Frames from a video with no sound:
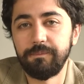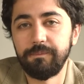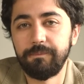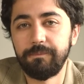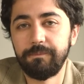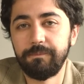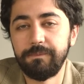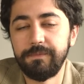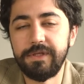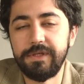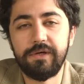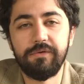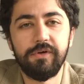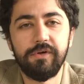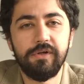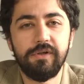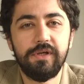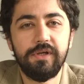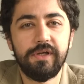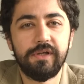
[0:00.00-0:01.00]
Не говорит ли
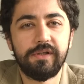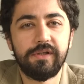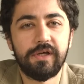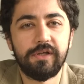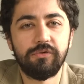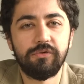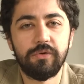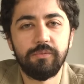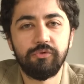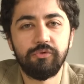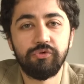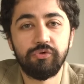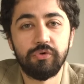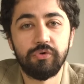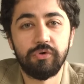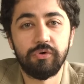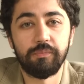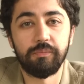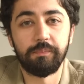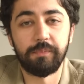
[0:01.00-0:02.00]
это о том, что
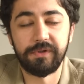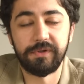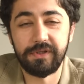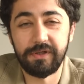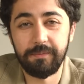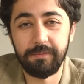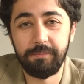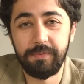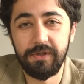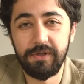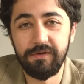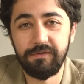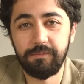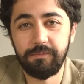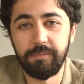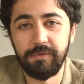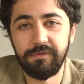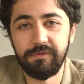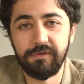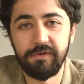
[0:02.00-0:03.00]
поторопились с
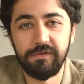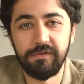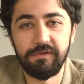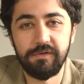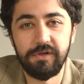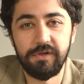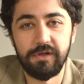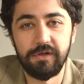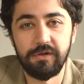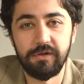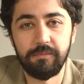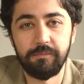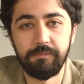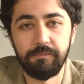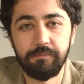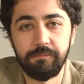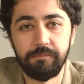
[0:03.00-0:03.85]
присоединением?